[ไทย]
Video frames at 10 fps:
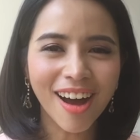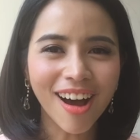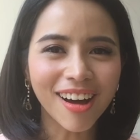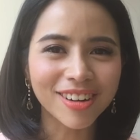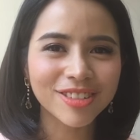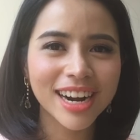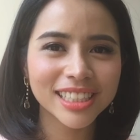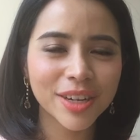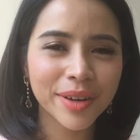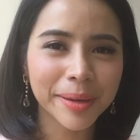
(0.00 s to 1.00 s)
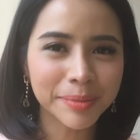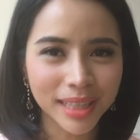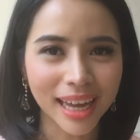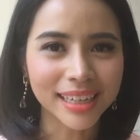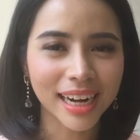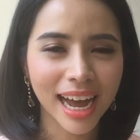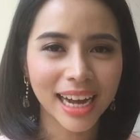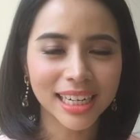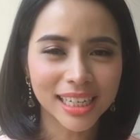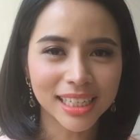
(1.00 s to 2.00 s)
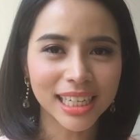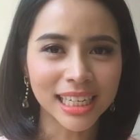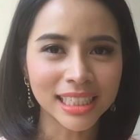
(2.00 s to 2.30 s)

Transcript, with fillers: ของราเชลกิฟสันค่ะ เรื่องนี้